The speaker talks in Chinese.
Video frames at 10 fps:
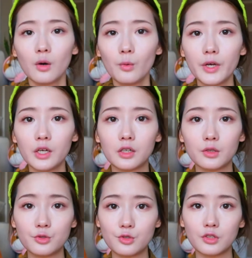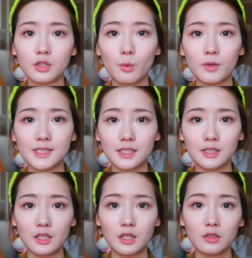为何觉得我今
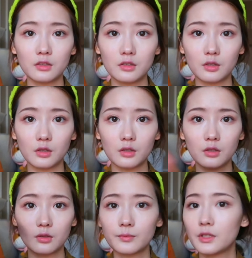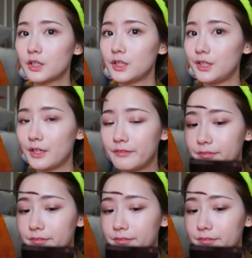天的？眼